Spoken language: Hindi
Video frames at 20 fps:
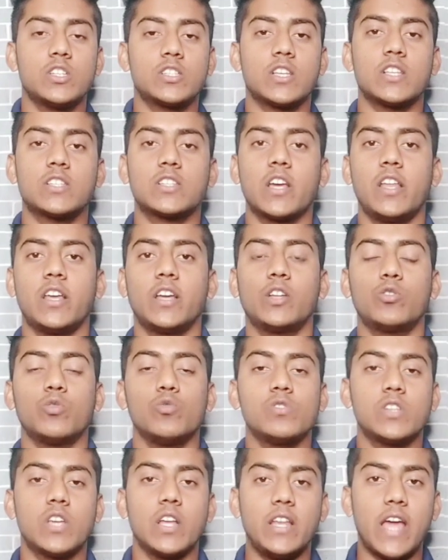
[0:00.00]
डिस्कस करेंगे
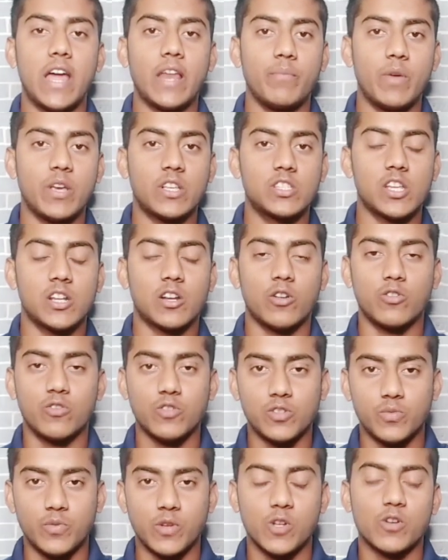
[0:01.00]
तो उसके लिए यार मिक्सर करो
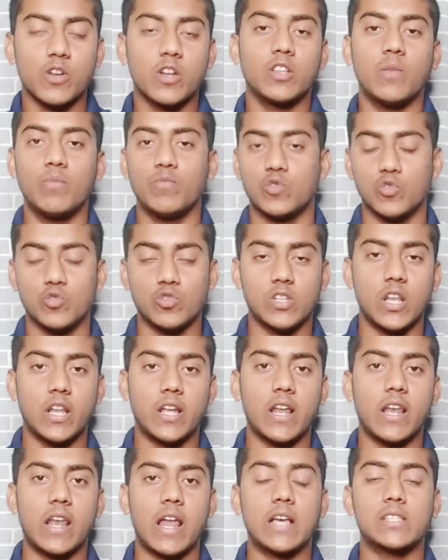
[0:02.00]
इस वीडियो को एकदम शुरू से
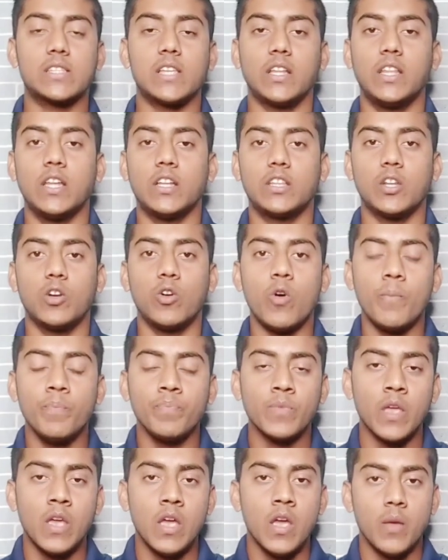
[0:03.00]
लेकर लास्ट तक देखते रहो